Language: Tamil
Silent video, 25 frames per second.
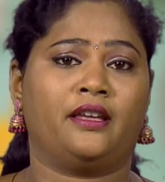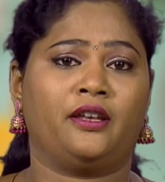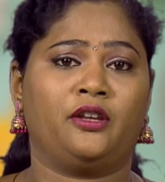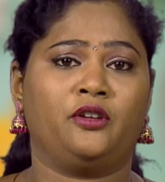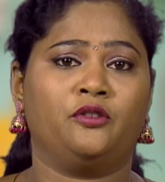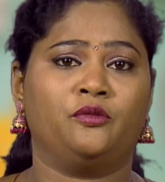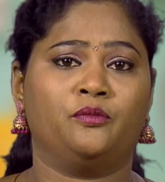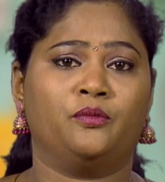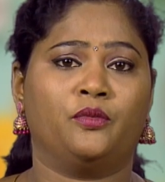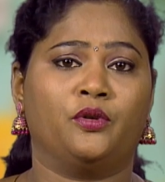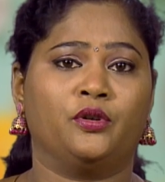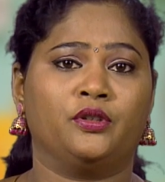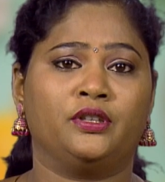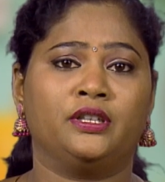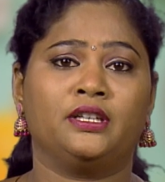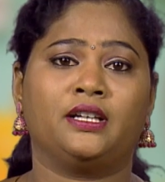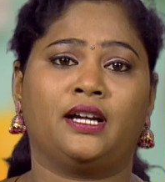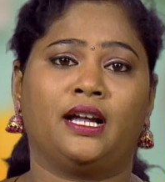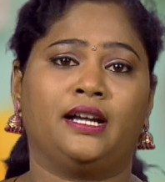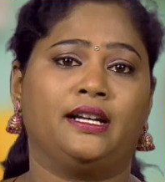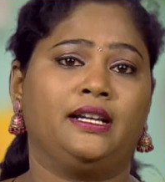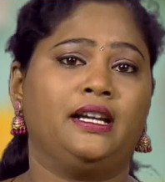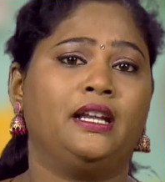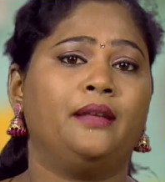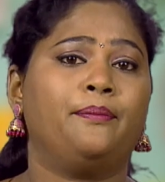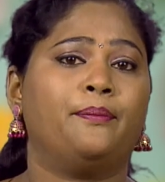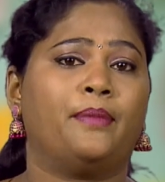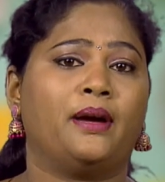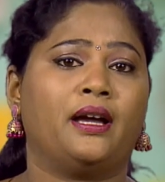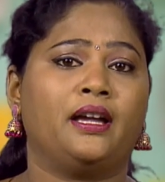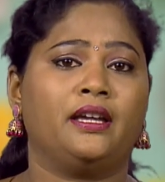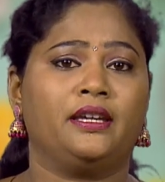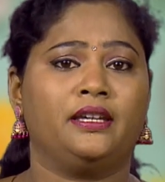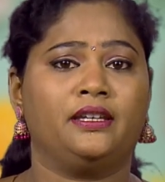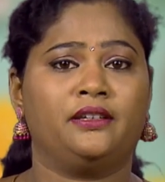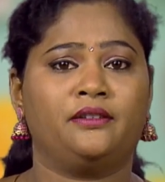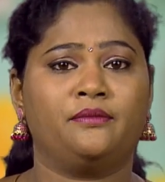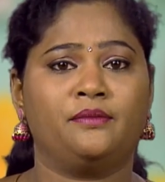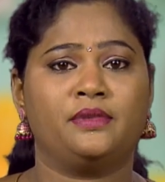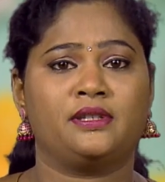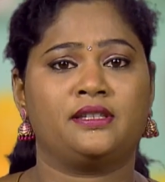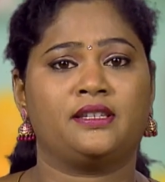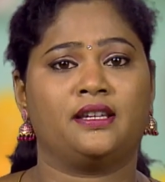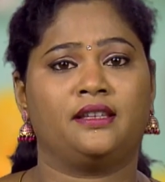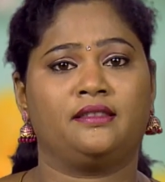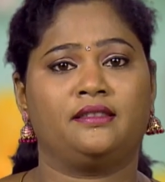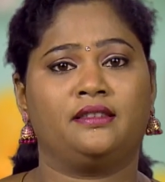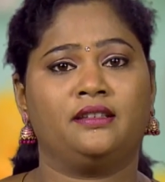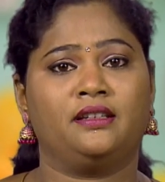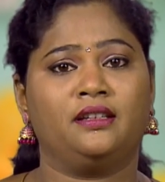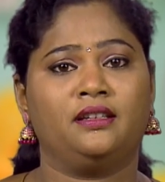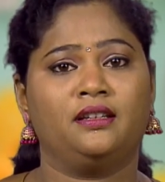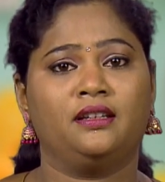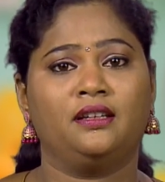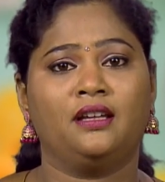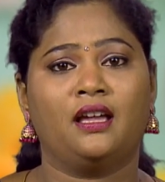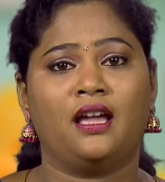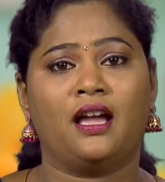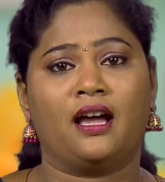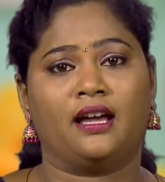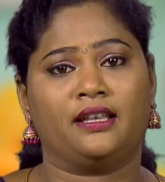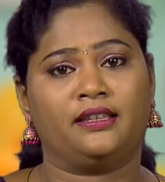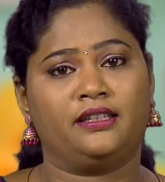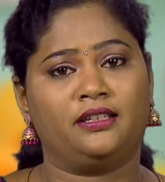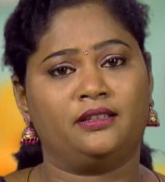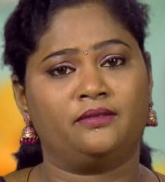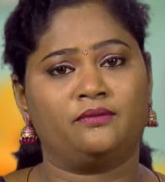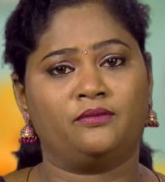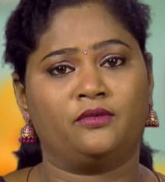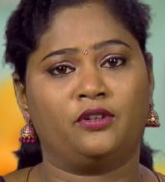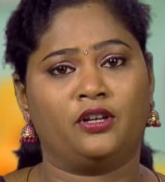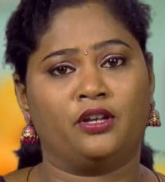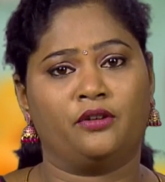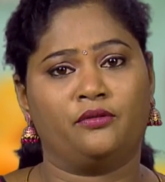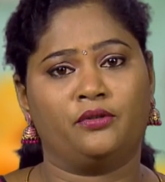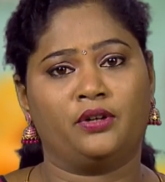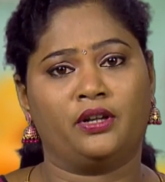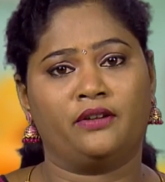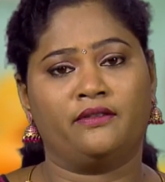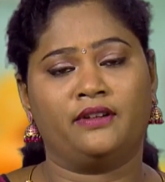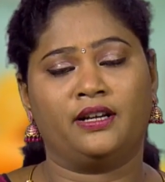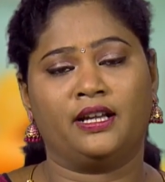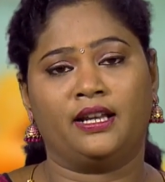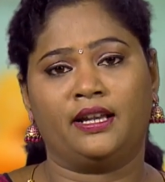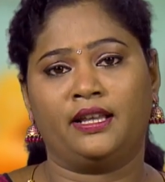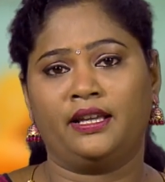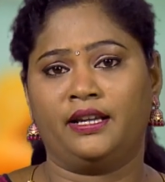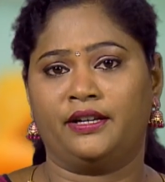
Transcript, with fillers: தெரியும் போது கண்டிப்பாக இரும்புச்சத்து அதிகம் உள்ள உணவுகளை